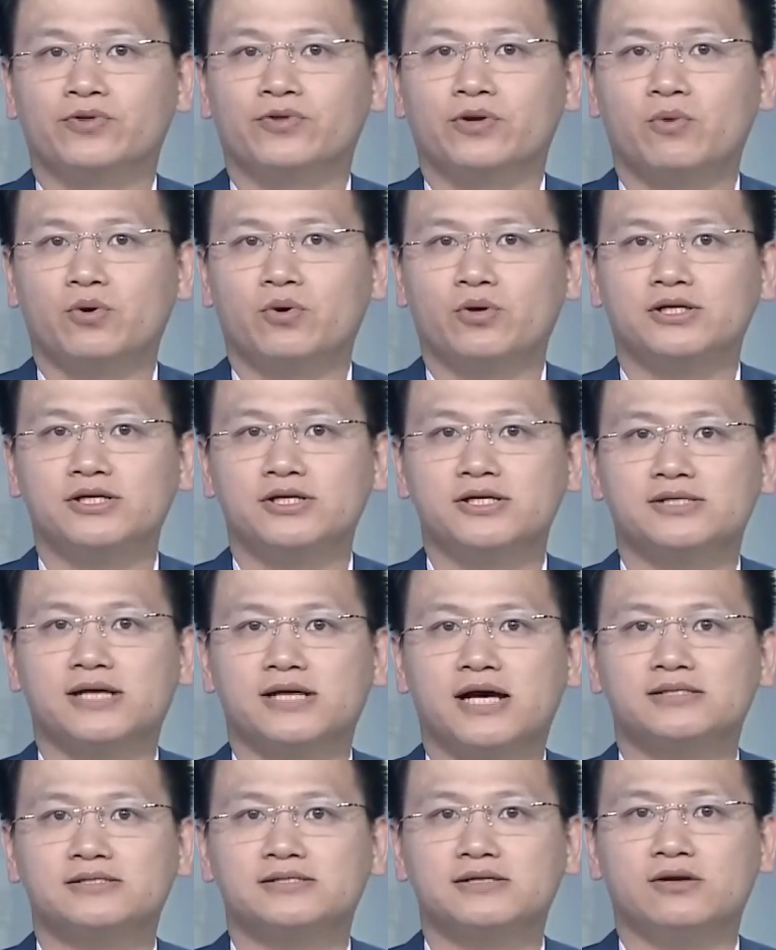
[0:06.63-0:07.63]
Tuyên bố được đưa
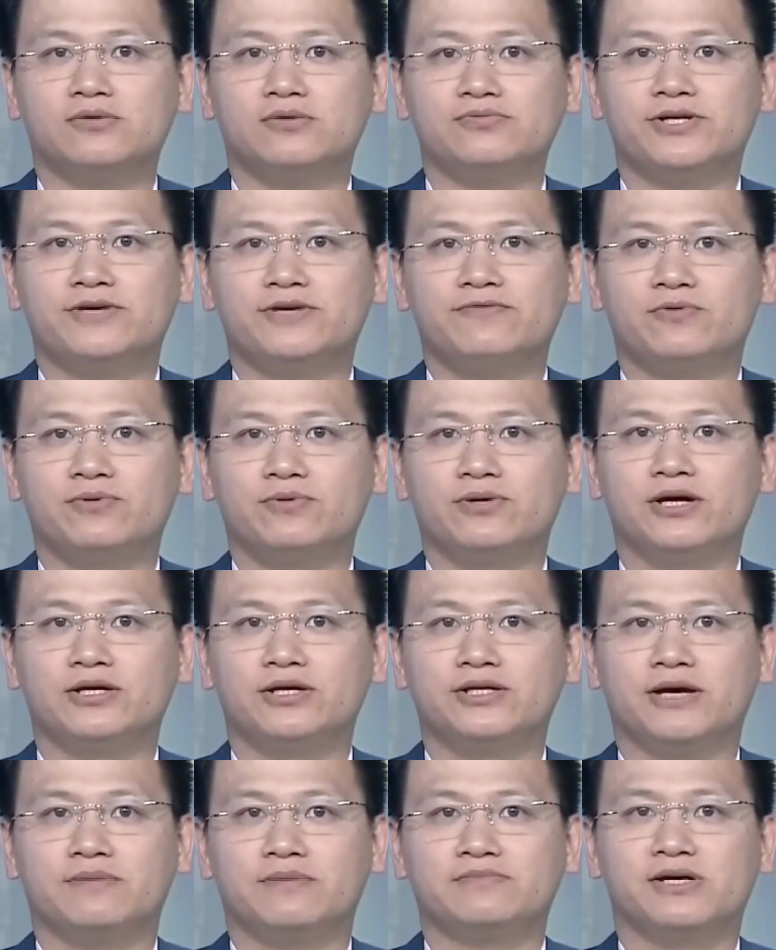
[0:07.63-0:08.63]
ra giữa lúc chính phủ
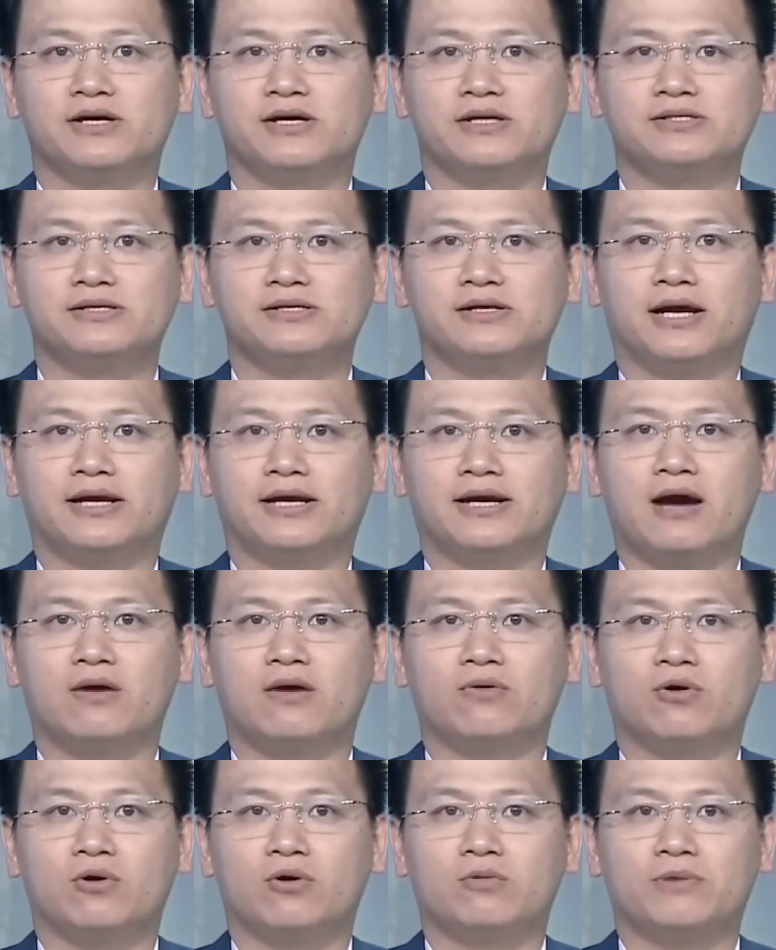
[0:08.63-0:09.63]
đương nhiệm dưới sự lãnh
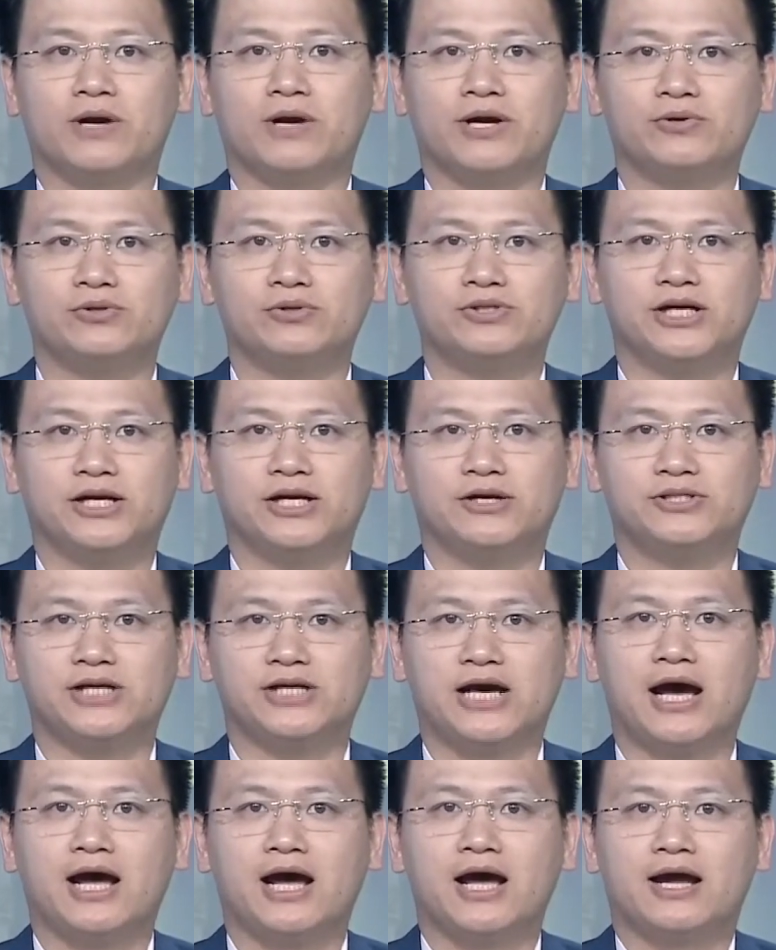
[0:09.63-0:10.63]
đạo của ông Prayut
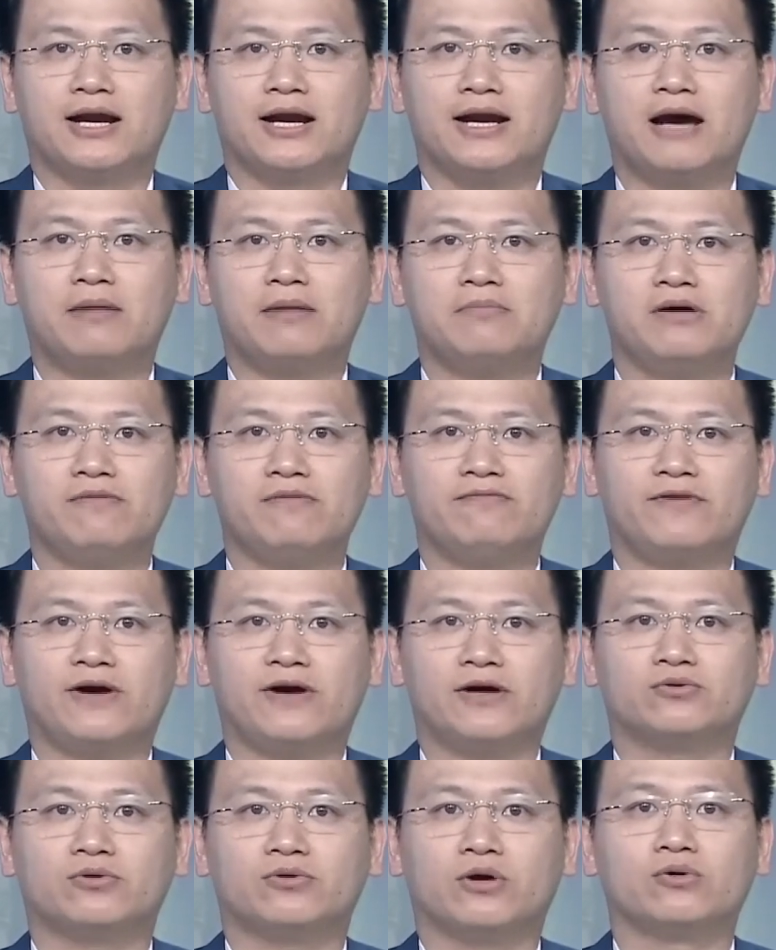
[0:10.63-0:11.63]
Chan-o-cha đã bước
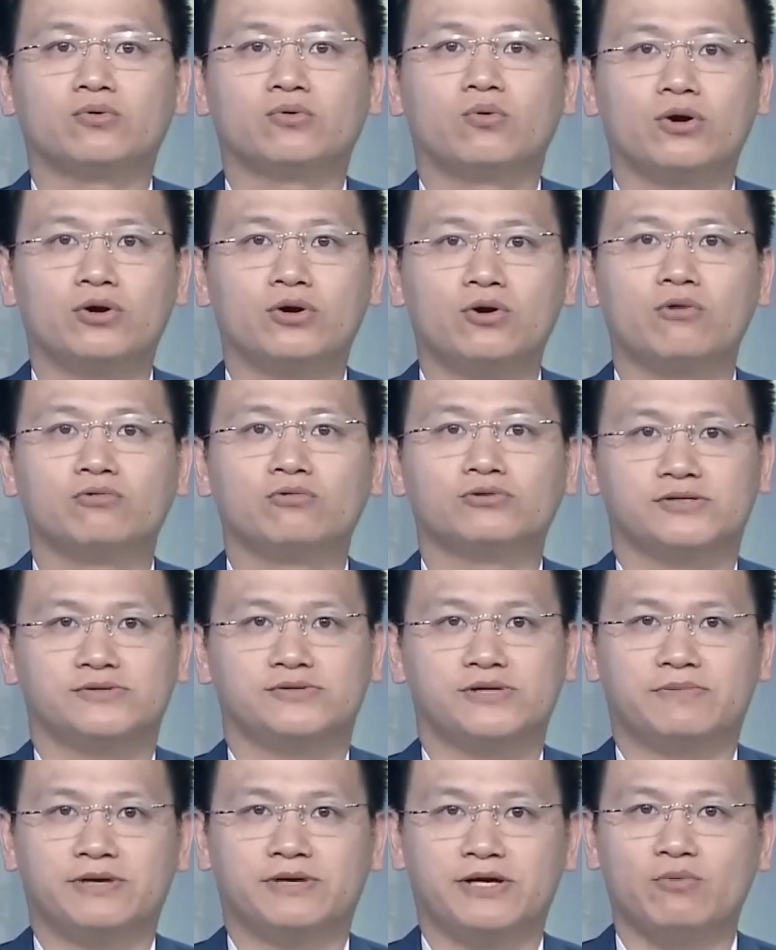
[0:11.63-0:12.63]
vào tuần cuối cùng
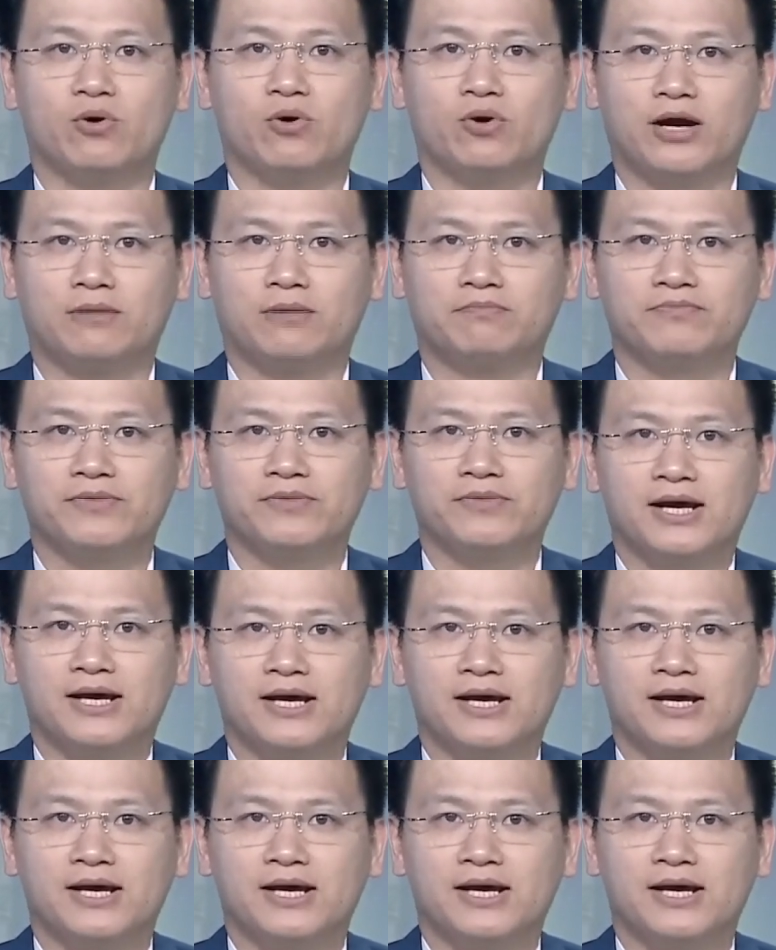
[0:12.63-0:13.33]
trong nhiệm kỳ bốn năm.